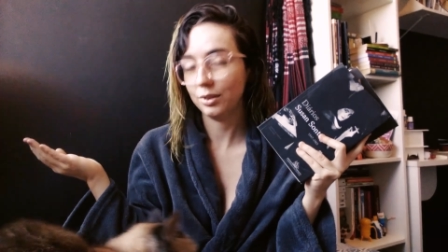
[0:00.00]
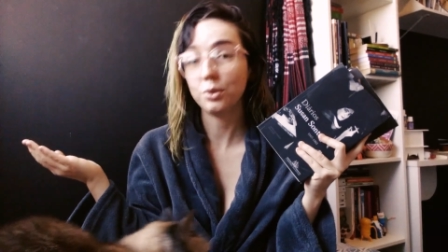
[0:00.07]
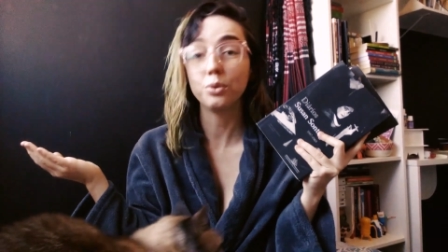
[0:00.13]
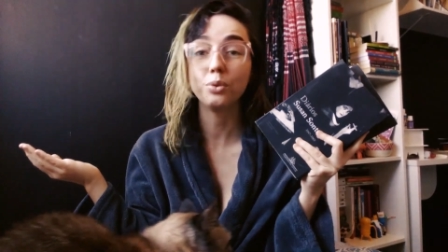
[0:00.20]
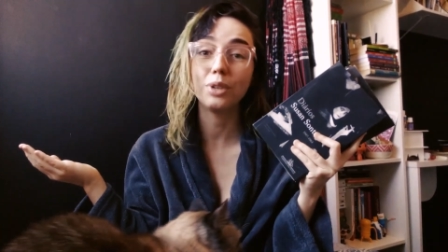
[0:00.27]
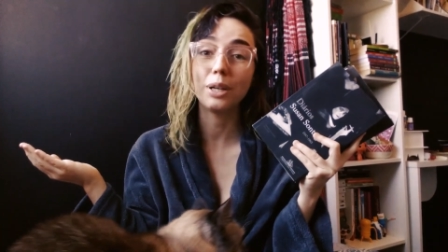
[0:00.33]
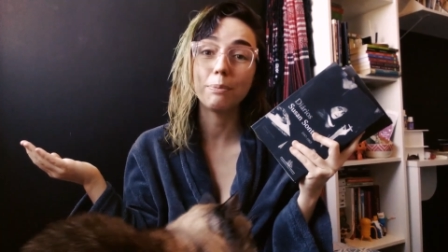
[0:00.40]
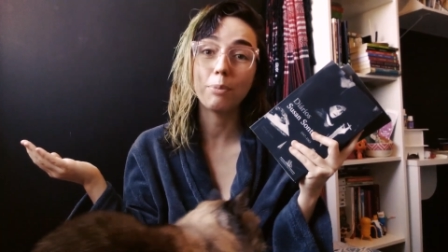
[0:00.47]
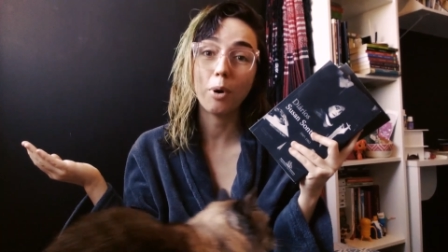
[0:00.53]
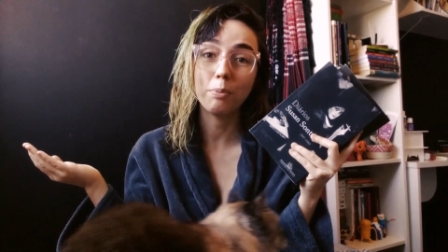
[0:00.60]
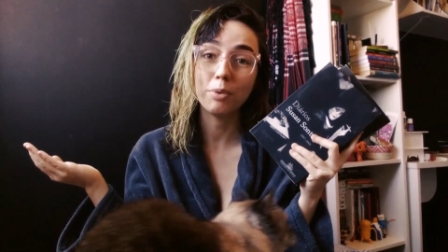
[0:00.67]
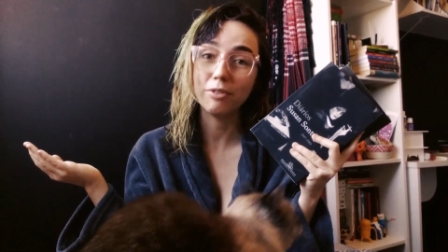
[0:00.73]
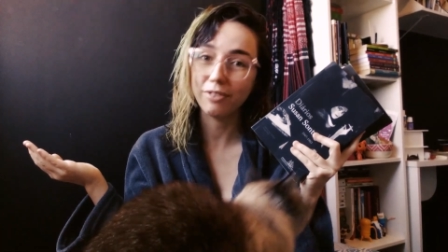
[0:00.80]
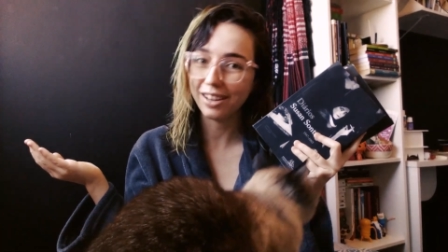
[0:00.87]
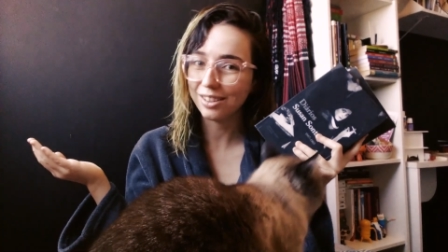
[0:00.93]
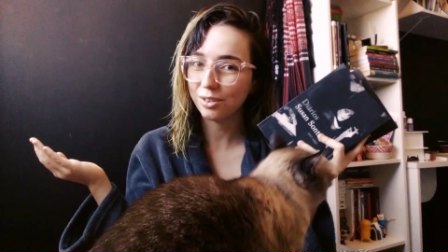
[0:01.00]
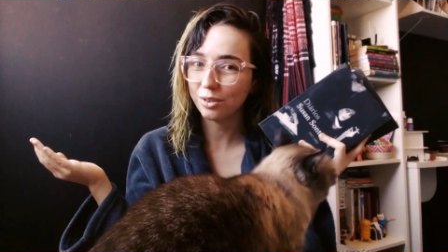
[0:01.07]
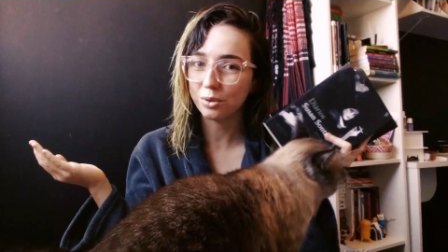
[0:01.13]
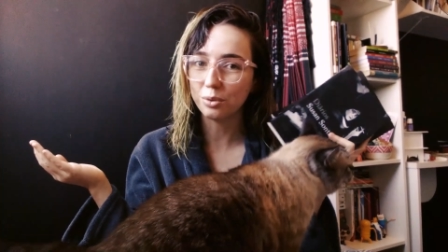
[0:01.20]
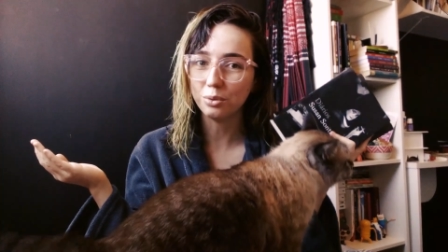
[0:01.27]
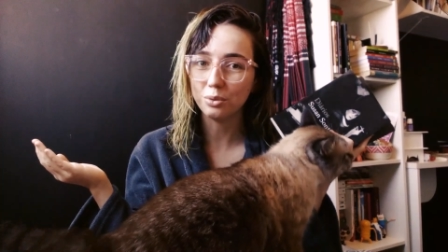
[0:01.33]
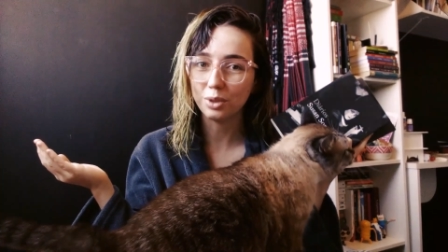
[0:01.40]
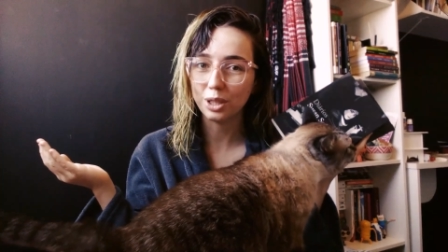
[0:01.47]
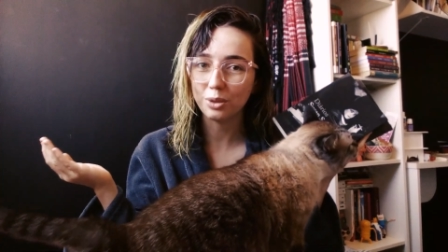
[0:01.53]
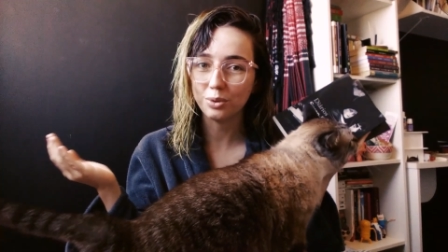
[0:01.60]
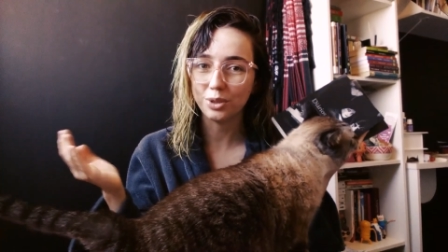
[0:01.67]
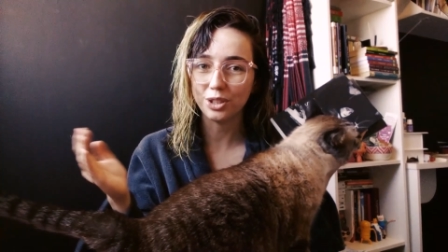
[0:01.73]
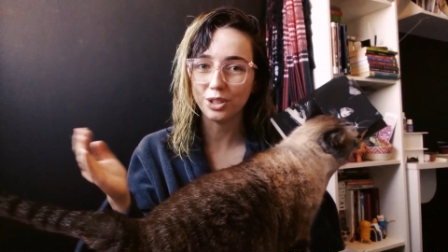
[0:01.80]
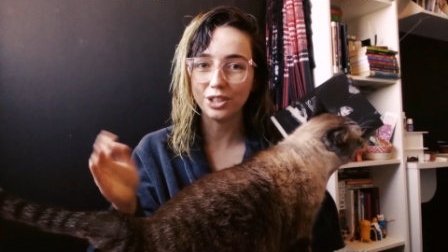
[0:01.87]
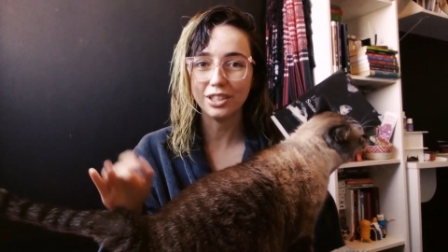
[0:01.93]
cultura pop versus cultura
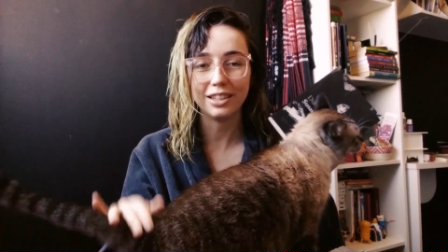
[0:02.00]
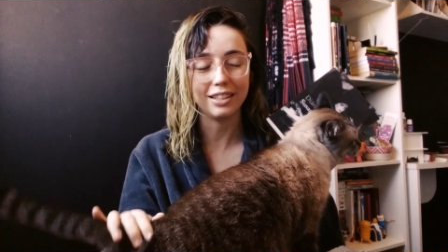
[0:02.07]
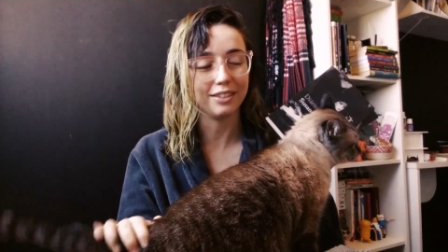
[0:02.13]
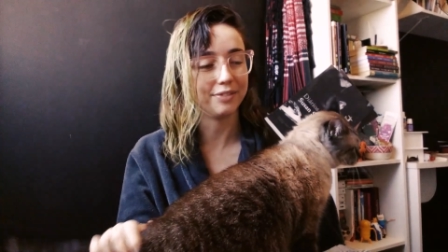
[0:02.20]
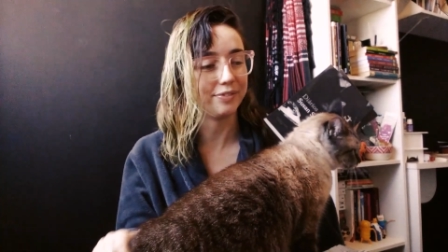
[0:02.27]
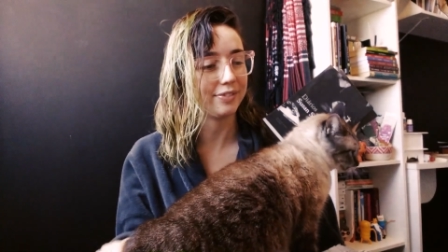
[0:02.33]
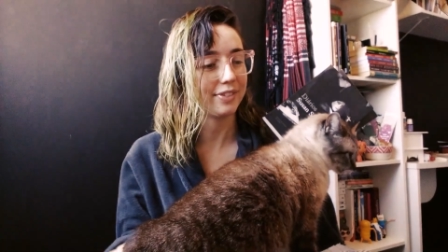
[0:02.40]
erudita,